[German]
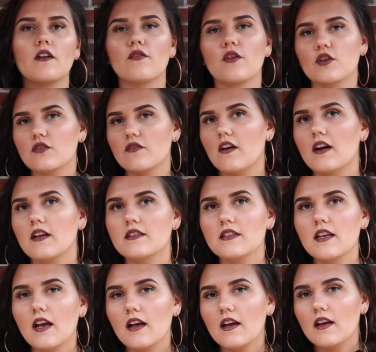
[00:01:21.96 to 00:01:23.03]
einfach
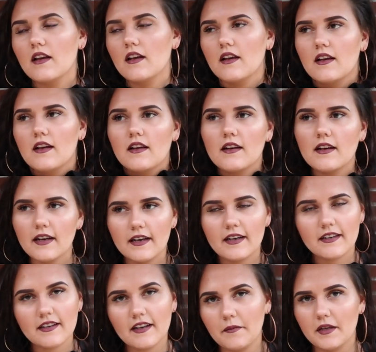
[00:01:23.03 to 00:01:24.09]
schwarz.
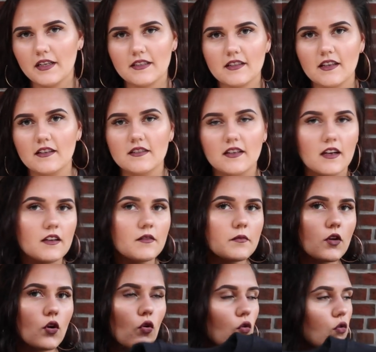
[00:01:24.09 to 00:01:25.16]
Kann man nichts gegen sagen.
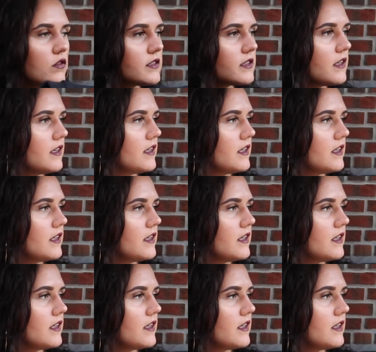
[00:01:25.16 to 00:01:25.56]
Große